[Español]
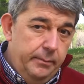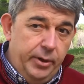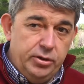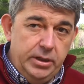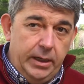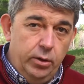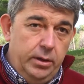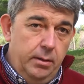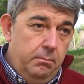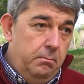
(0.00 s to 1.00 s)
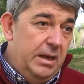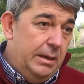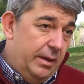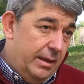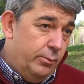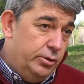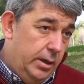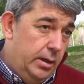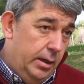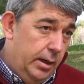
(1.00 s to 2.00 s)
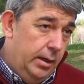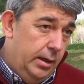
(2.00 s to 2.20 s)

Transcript: pero sí creo que minimizamos el,